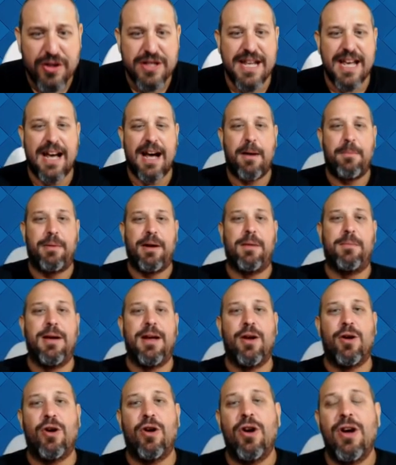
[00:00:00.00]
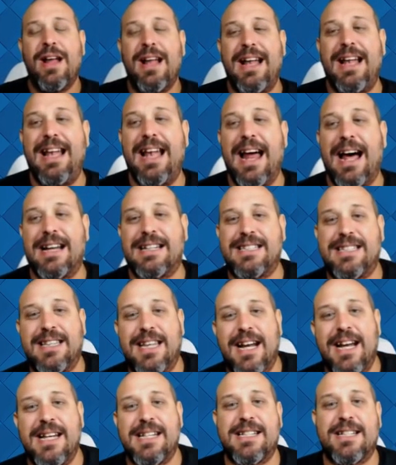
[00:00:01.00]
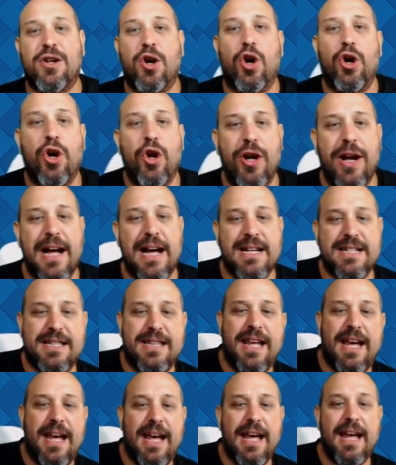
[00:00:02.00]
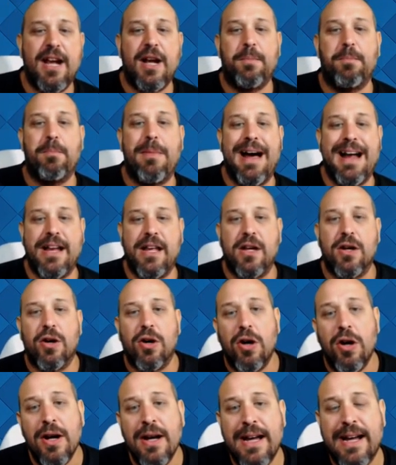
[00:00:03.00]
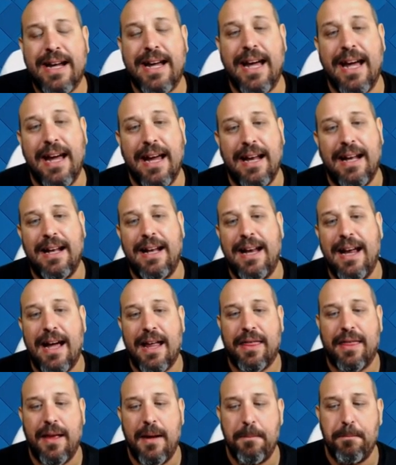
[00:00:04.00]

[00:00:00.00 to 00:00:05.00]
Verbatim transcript: Llega primero las tres coronas de Mario que le hace